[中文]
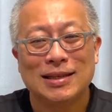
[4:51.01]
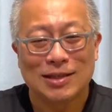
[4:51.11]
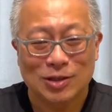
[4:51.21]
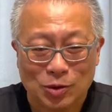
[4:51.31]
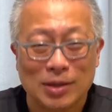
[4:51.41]

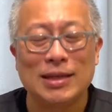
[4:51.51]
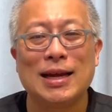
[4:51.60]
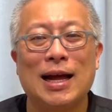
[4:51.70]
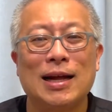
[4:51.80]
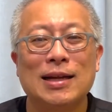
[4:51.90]
所以
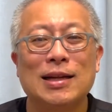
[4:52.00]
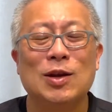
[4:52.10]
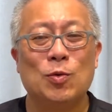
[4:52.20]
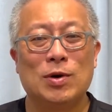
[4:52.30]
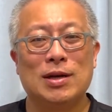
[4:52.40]
啊，
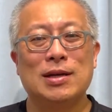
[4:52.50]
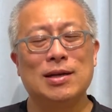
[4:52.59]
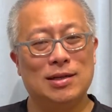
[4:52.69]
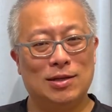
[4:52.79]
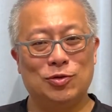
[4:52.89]
我
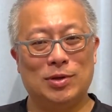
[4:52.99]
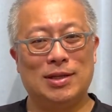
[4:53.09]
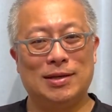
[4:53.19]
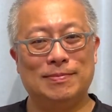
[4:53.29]
个人觉得。